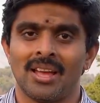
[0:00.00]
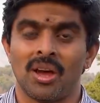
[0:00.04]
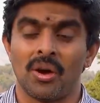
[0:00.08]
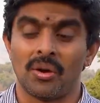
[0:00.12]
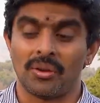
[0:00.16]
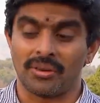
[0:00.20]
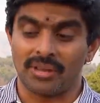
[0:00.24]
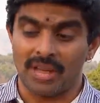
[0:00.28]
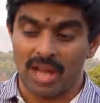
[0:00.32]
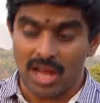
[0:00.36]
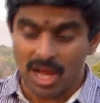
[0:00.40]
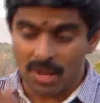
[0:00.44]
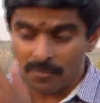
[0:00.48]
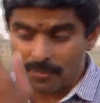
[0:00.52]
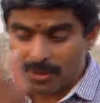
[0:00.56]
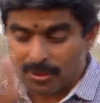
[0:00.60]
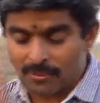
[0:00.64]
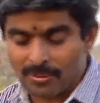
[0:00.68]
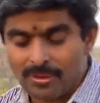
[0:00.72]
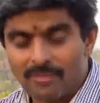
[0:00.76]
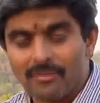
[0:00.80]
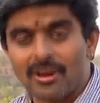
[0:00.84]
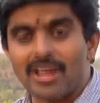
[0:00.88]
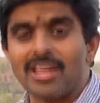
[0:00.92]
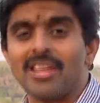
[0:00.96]
और यहाँ पर
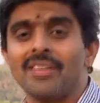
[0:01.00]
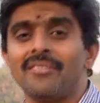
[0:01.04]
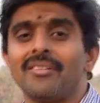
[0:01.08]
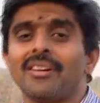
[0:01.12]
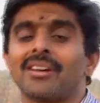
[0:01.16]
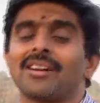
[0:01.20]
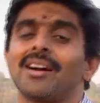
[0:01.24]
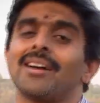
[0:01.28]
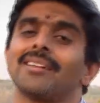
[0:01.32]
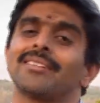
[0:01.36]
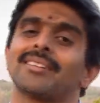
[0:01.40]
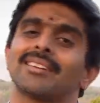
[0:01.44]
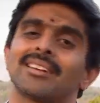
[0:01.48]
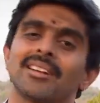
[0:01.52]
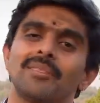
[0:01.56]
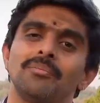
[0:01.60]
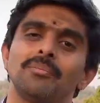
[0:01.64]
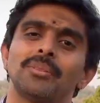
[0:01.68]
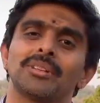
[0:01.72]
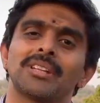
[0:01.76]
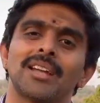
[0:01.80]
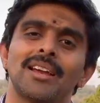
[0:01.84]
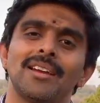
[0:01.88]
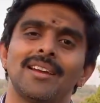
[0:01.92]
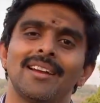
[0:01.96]
भी वही विकास क्रम
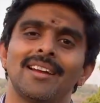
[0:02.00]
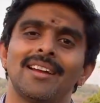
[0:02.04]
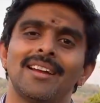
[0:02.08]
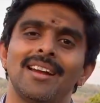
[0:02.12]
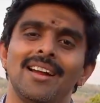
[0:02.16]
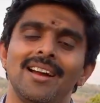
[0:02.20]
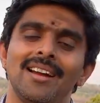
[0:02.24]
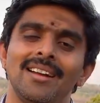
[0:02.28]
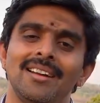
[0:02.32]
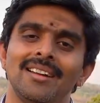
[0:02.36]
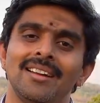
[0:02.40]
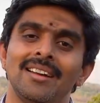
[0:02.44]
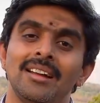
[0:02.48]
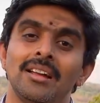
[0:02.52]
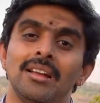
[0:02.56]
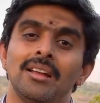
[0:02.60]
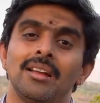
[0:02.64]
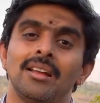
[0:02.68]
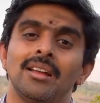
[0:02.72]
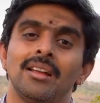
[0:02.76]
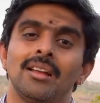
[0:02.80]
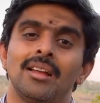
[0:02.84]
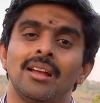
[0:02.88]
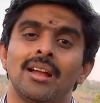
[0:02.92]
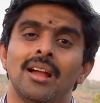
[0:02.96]
बताया गया
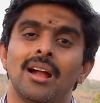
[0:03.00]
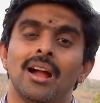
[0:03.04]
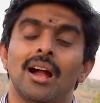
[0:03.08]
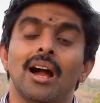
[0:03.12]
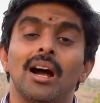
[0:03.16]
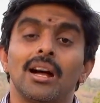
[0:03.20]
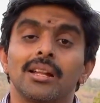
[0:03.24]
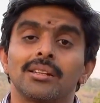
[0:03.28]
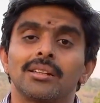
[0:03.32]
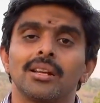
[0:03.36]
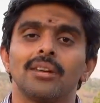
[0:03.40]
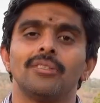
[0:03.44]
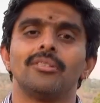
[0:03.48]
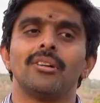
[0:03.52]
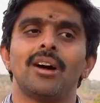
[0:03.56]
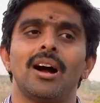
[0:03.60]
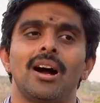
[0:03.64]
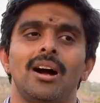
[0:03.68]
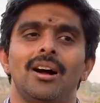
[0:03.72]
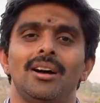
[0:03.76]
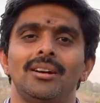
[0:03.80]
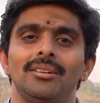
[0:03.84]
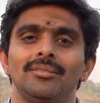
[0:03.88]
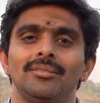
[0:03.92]
अथवा